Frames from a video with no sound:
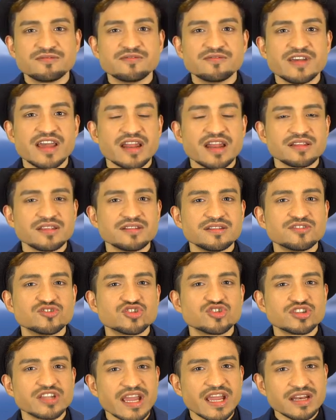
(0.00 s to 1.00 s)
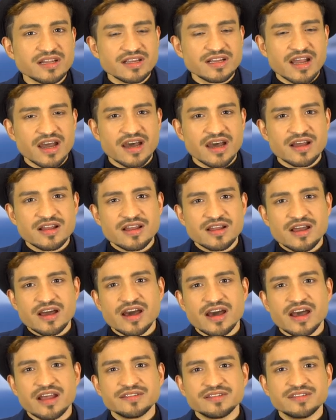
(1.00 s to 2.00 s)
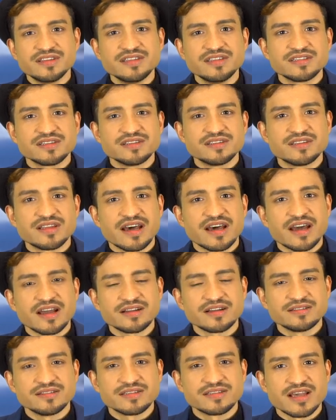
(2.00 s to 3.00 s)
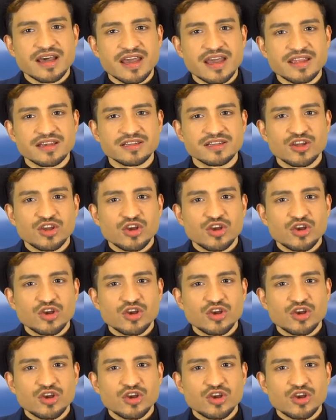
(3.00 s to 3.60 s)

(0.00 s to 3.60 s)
werden stärker an diesen Tagen sein